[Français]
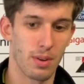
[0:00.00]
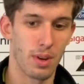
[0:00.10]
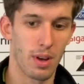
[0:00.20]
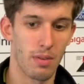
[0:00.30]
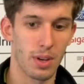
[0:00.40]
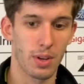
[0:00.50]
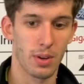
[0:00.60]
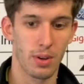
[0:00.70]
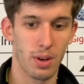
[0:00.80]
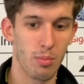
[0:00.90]
avec
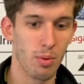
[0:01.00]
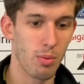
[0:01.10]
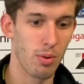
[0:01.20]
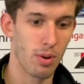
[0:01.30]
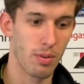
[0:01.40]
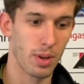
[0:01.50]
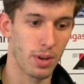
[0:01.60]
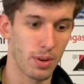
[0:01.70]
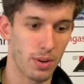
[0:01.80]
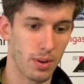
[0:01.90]
les bobos, avec
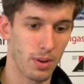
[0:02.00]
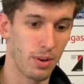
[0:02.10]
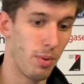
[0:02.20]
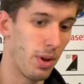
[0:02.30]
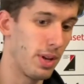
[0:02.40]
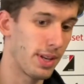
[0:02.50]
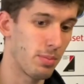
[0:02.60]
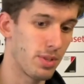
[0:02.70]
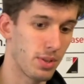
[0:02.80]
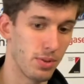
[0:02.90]
bah, l'état
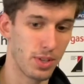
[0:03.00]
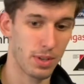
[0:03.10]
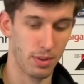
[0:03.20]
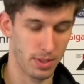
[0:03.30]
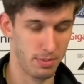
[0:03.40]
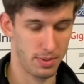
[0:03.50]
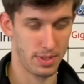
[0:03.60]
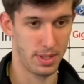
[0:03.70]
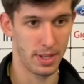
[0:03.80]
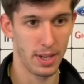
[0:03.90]
psychologique, forcément,
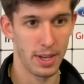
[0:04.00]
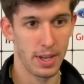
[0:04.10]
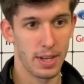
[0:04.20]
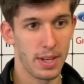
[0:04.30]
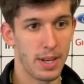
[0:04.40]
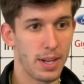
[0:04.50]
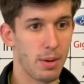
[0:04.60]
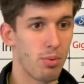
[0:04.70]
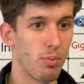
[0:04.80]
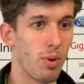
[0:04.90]
c'est était un
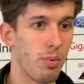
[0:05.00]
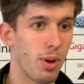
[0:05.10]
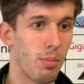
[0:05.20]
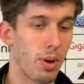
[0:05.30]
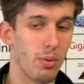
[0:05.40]
peu moins bien après deux